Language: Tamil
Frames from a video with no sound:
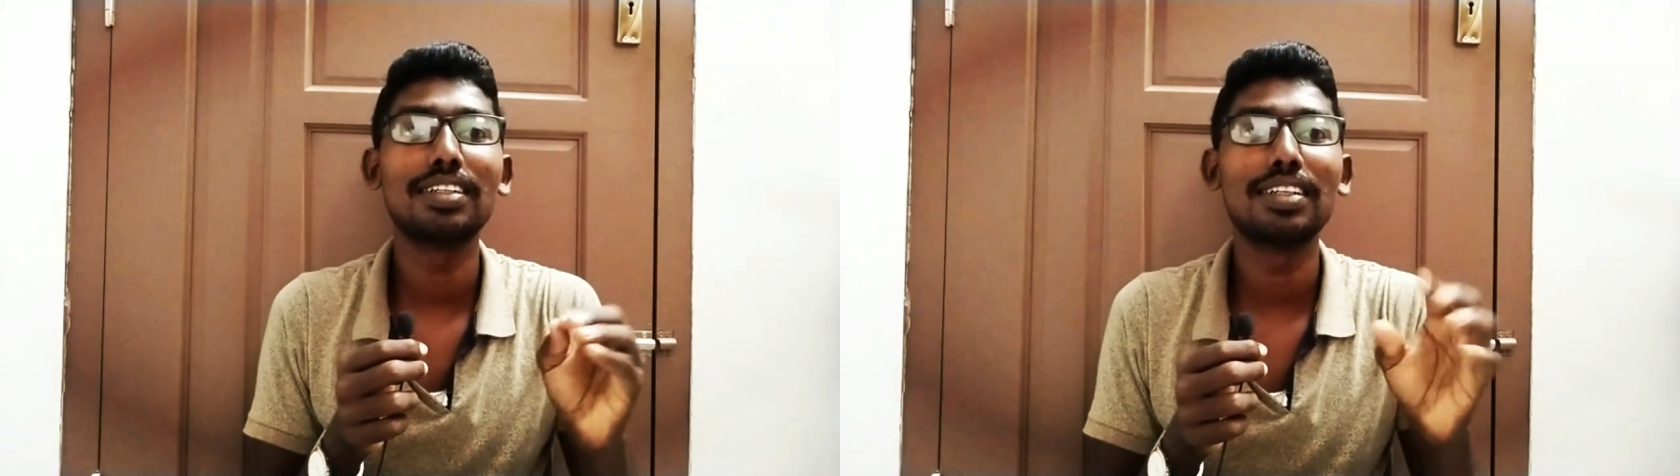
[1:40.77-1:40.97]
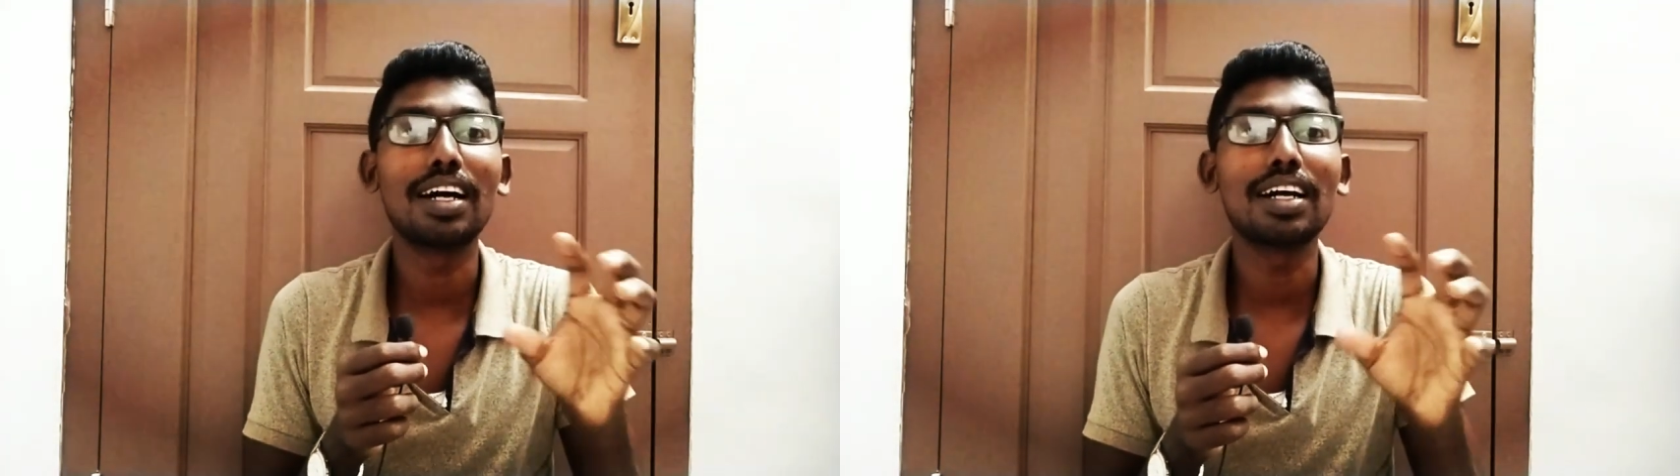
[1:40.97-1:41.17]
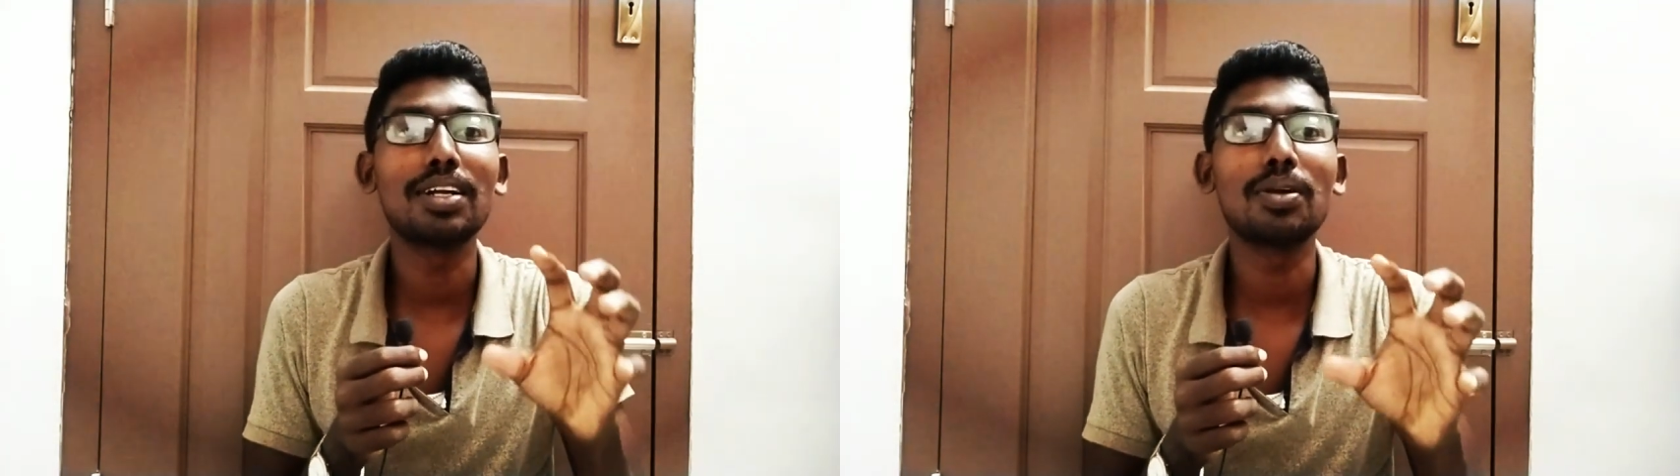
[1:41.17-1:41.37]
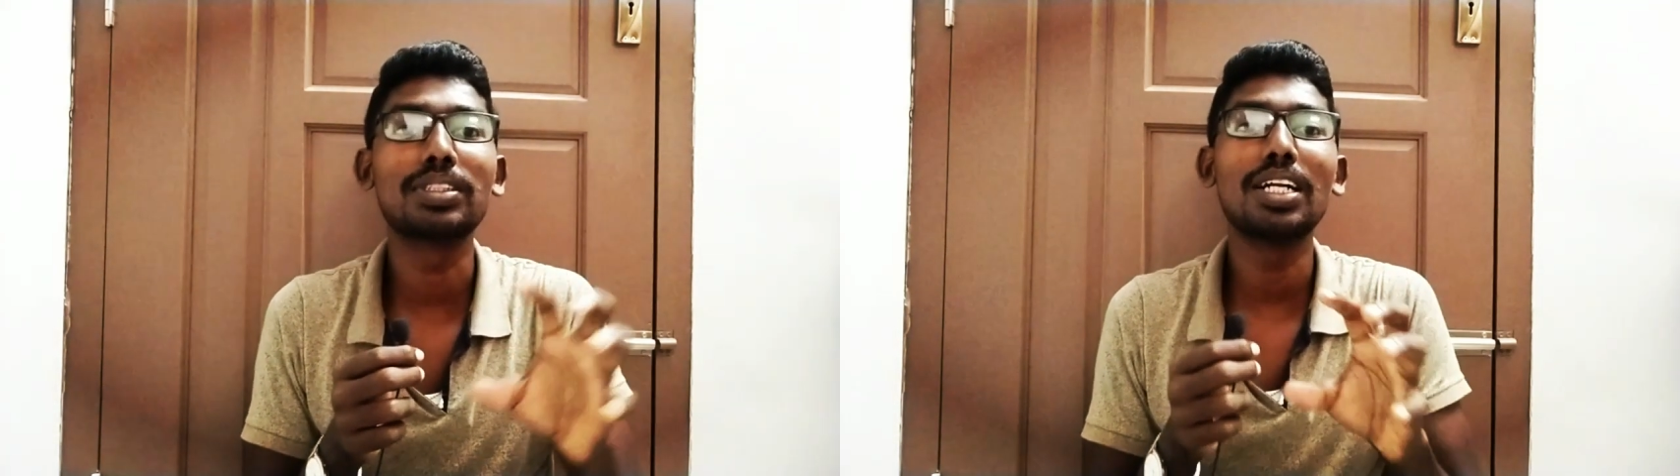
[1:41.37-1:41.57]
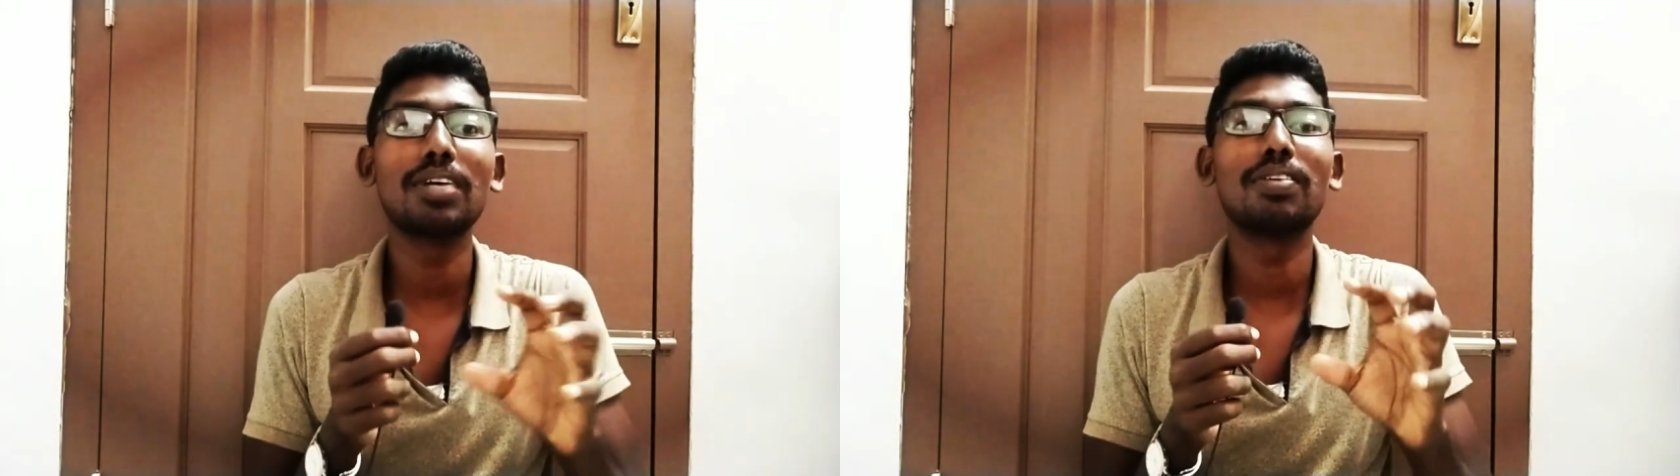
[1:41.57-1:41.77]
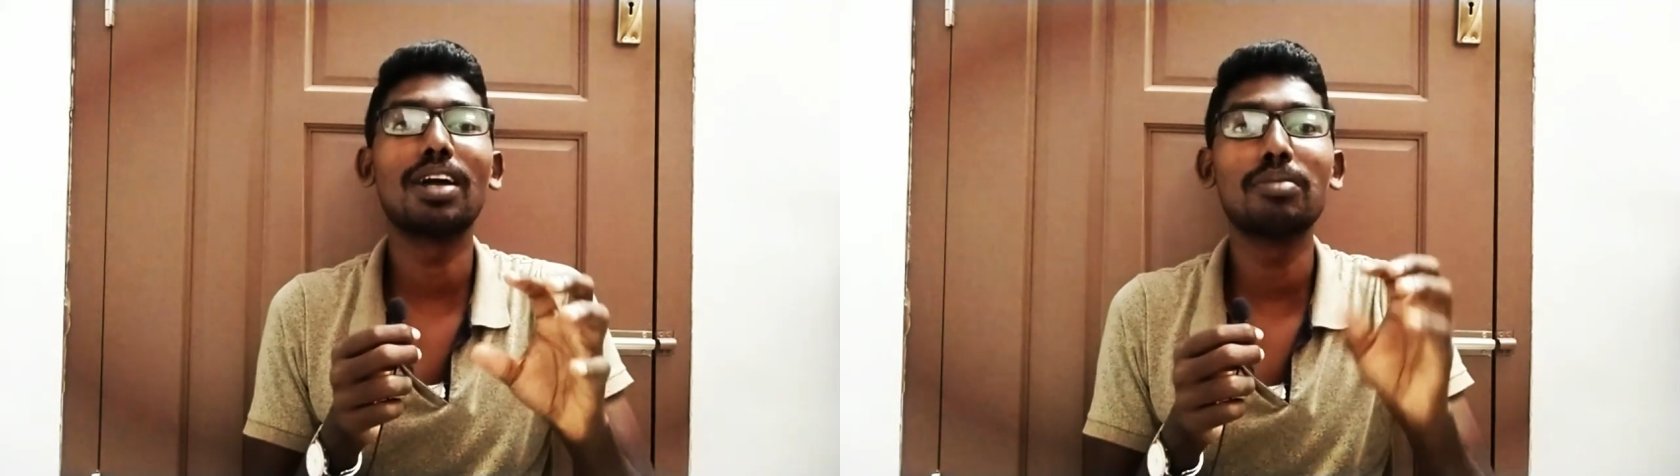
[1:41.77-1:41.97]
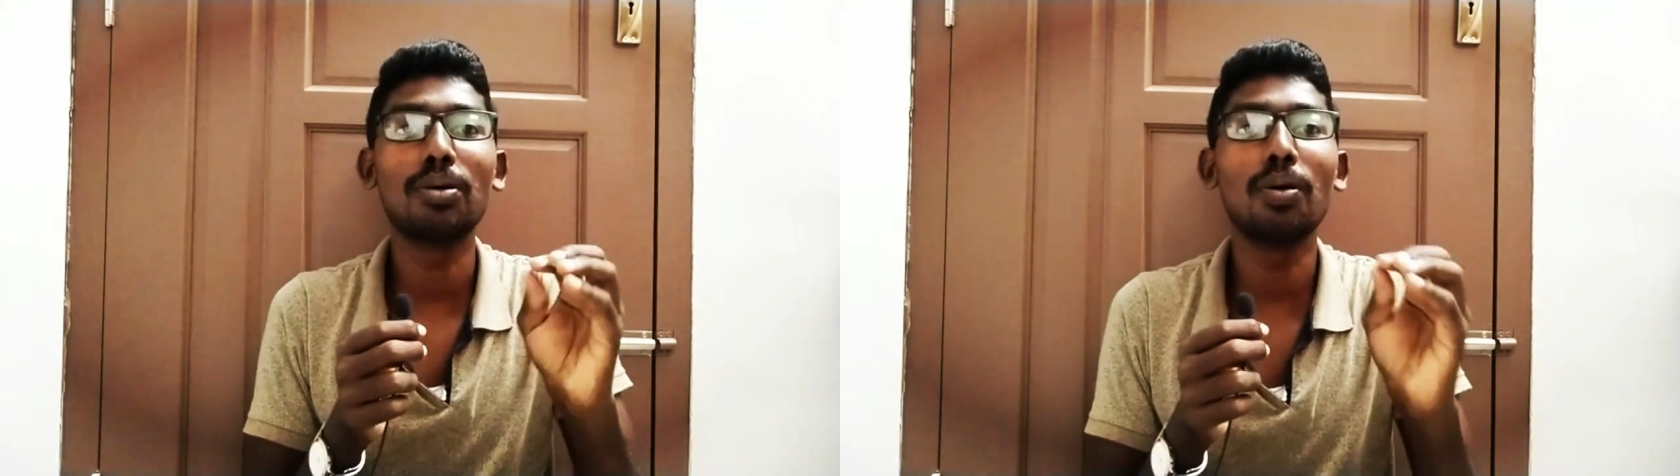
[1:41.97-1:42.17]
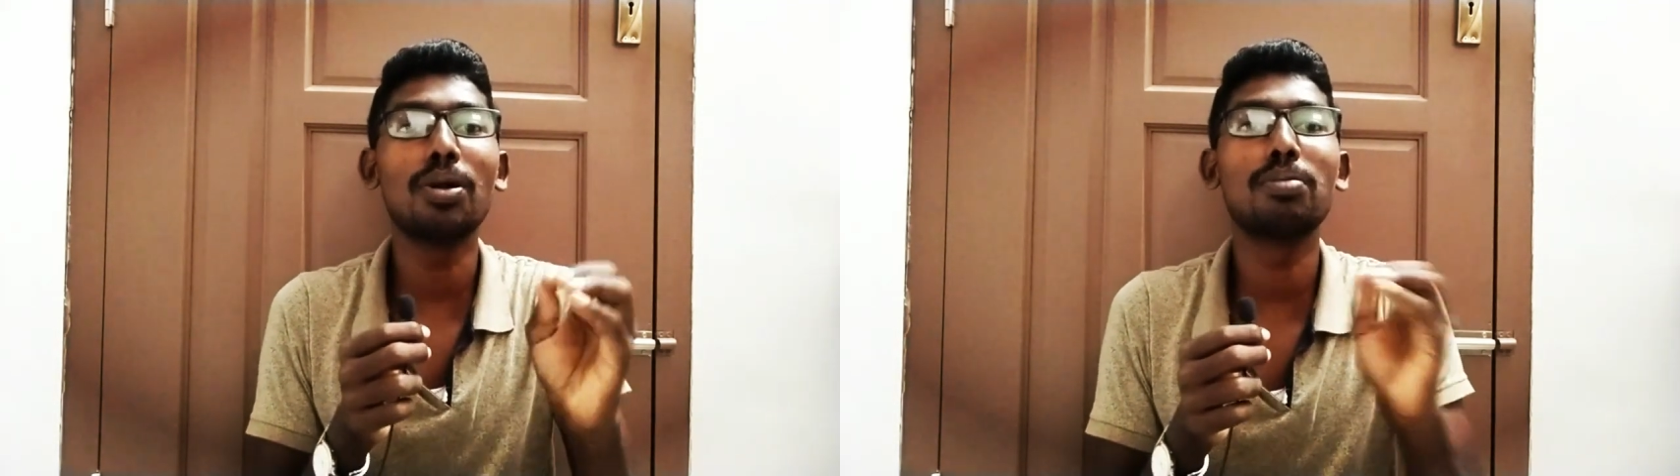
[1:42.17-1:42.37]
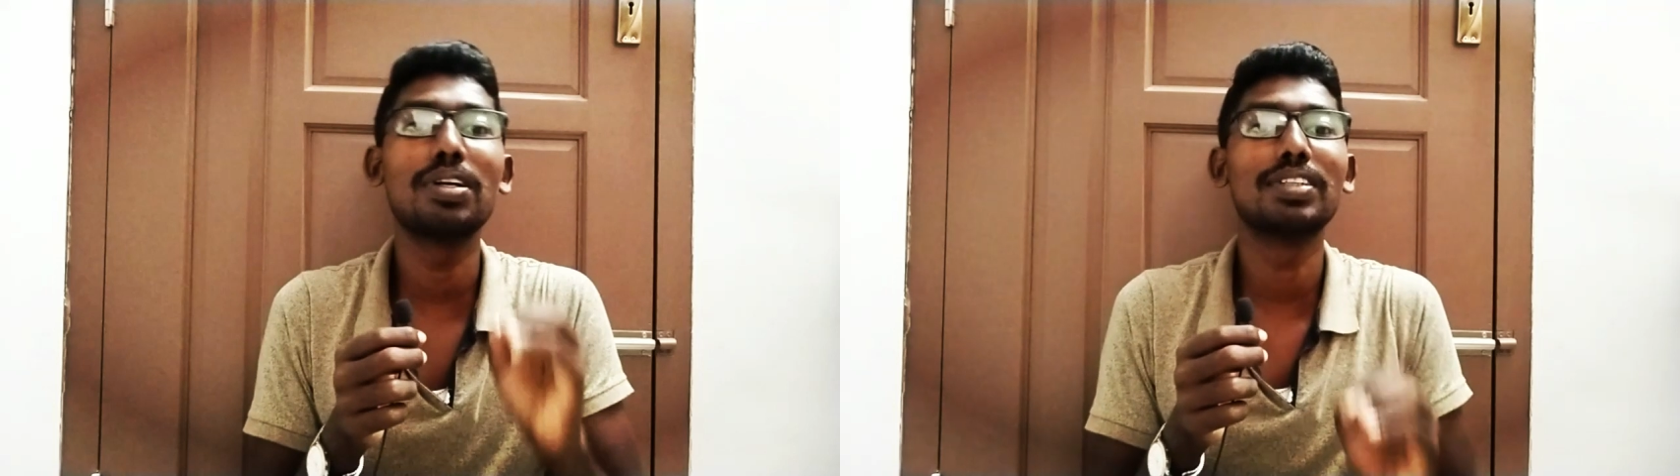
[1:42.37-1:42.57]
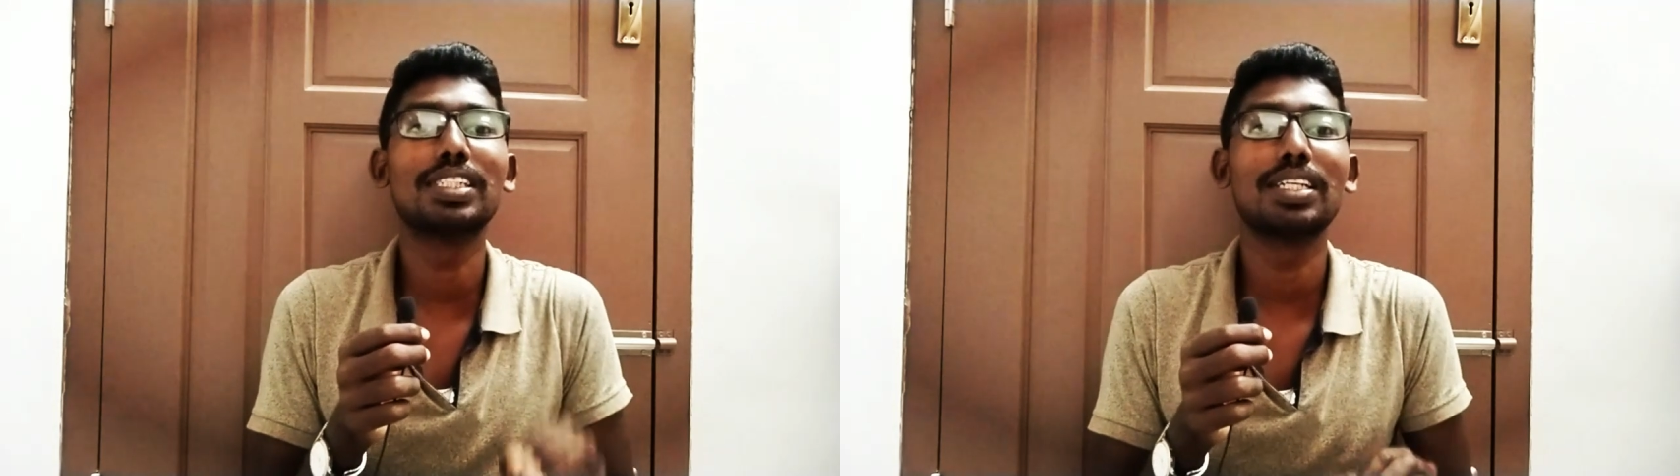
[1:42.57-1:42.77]
நாங்கள் ரிசல்ட்டை விடாமல் ஹோல்டு பண்ணி
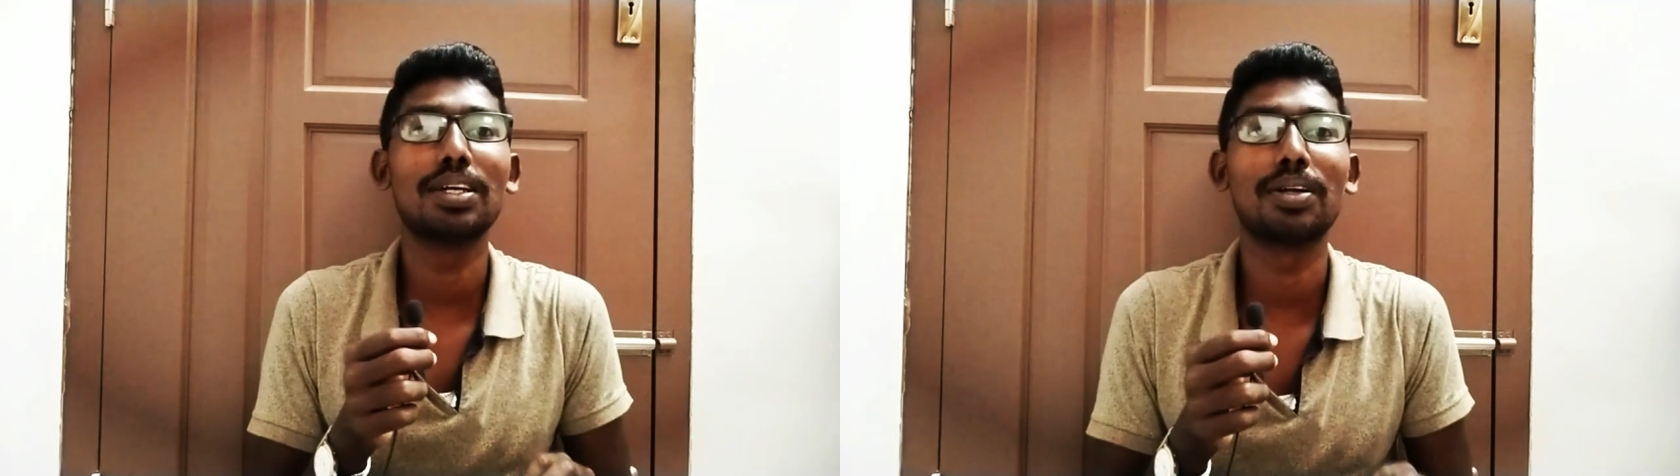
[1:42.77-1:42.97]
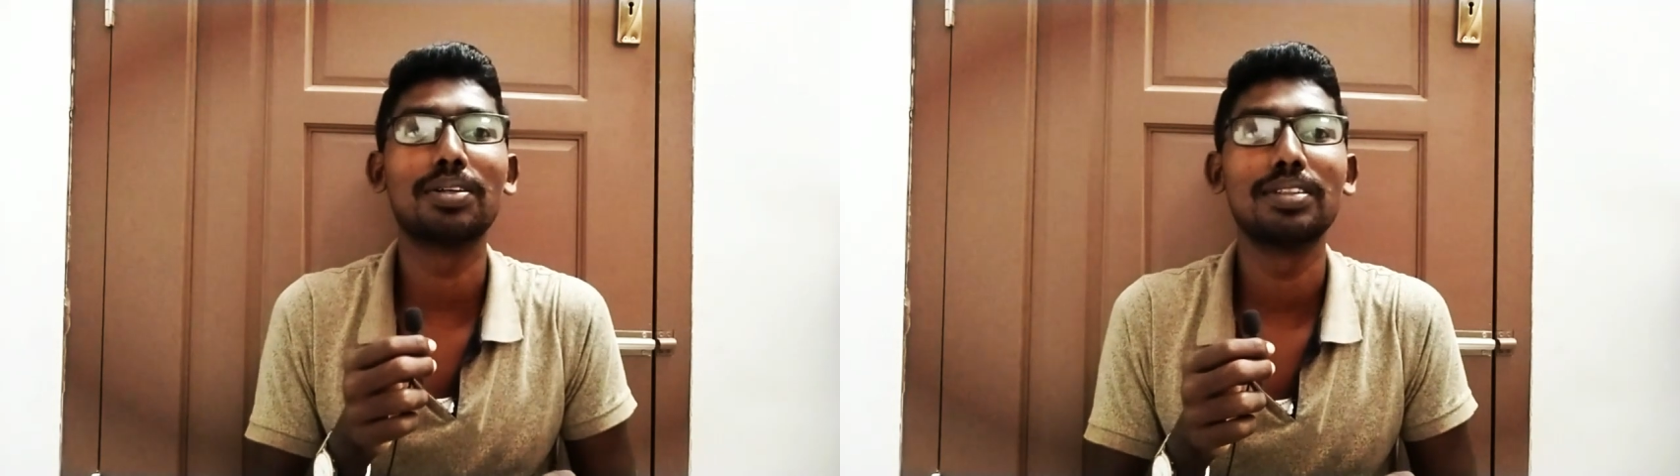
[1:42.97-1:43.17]
வச்சிருக்கிறோம்